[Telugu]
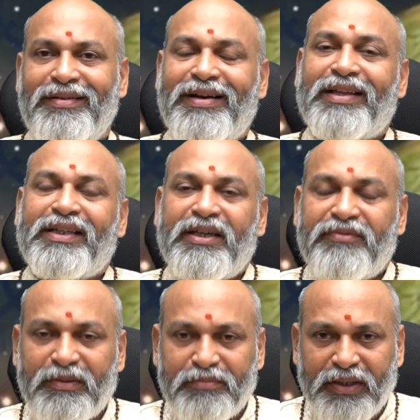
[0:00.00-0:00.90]
కాందాయ
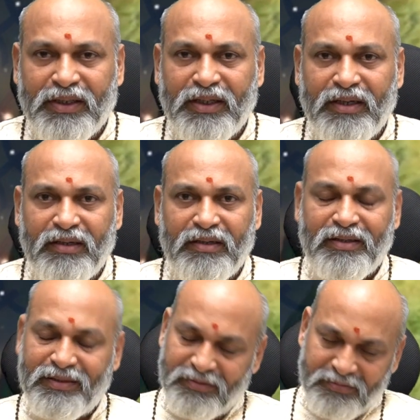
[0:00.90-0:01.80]
ఫలం పరంగా
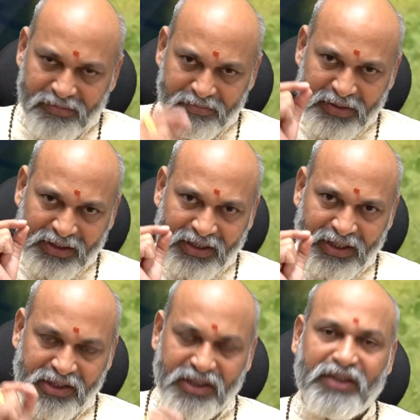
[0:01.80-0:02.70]
ప్రతి
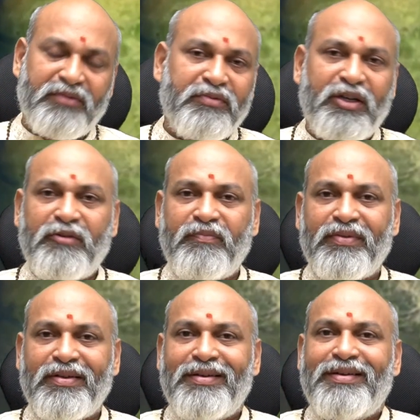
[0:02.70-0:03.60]
నక్షత్రం వారు
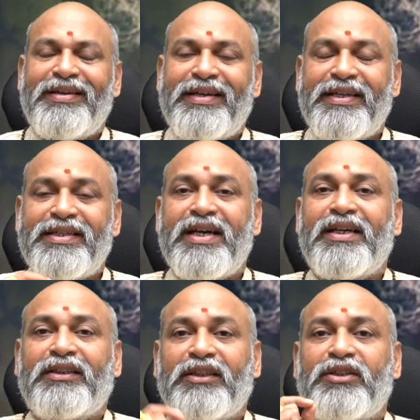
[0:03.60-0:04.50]
ఏ
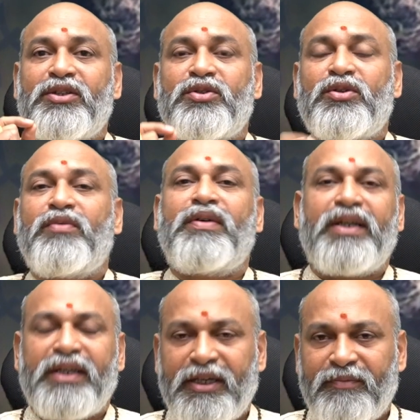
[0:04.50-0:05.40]
జాగ్రత్త
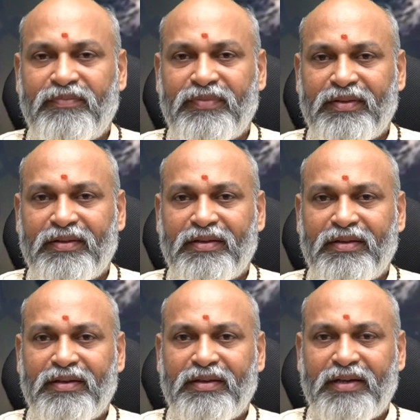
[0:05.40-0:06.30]
తీసుకోవాలి
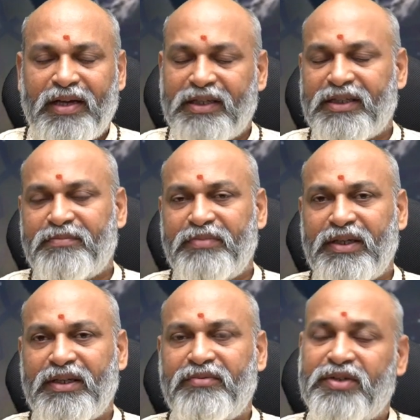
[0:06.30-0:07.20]
అని
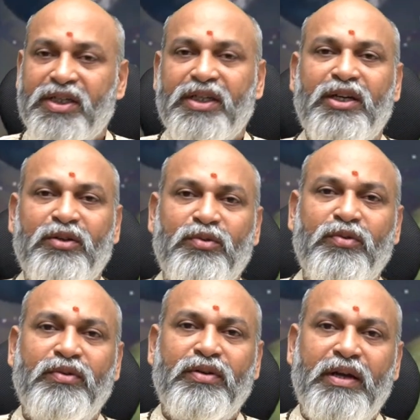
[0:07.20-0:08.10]
చెప్పి విషయాలు
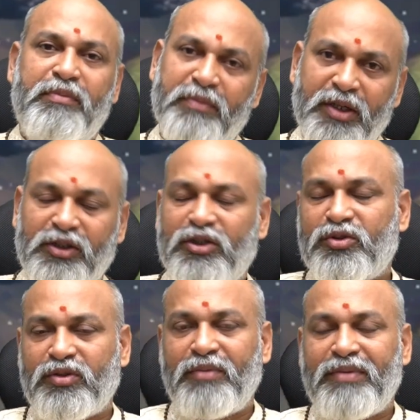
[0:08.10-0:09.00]
ఇప్పుడు మనం
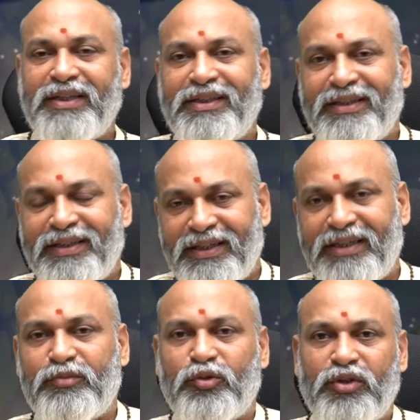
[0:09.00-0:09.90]
తెలుసుకుందాం అయితే
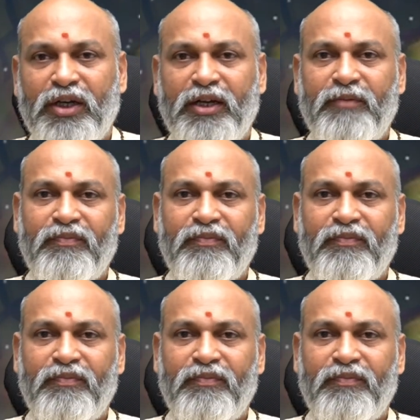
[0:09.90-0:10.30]
దీనికంటే ముందుగా